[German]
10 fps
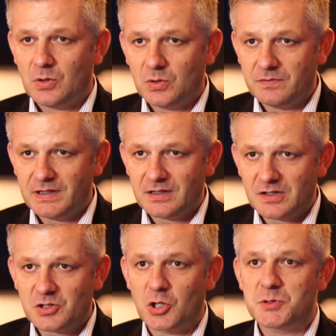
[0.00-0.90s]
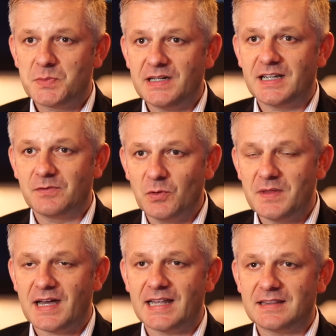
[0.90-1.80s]
Und wenn er das Göppspiel nicht
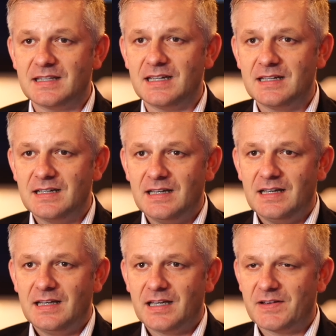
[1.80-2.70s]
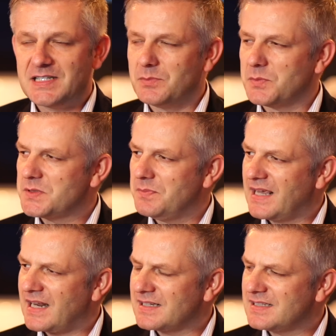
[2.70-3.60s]
gewonnen hätte, ich weiß nicht mehr, ob es
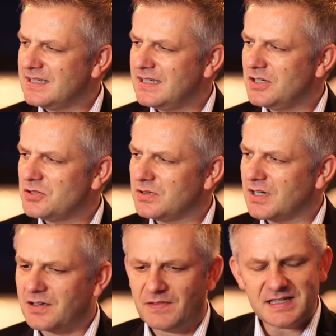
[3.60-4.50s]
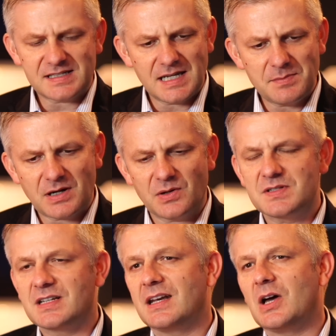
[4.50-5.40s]
Mera war oder ich weiß es nicht mehr
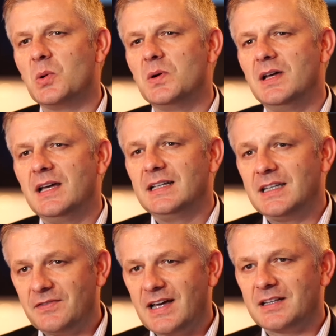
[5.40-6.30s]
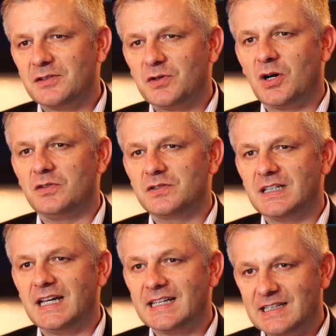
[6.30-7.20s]
ganz genau, dann wäre der Favre
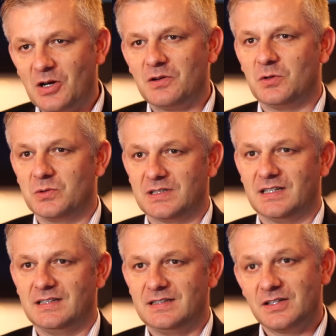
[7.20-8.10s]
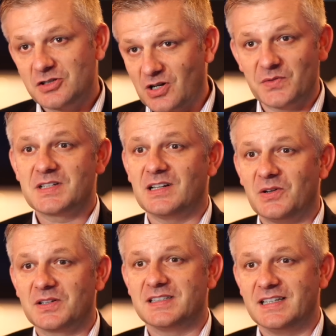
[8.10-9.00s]
entlassen worden. Das war ganz klar.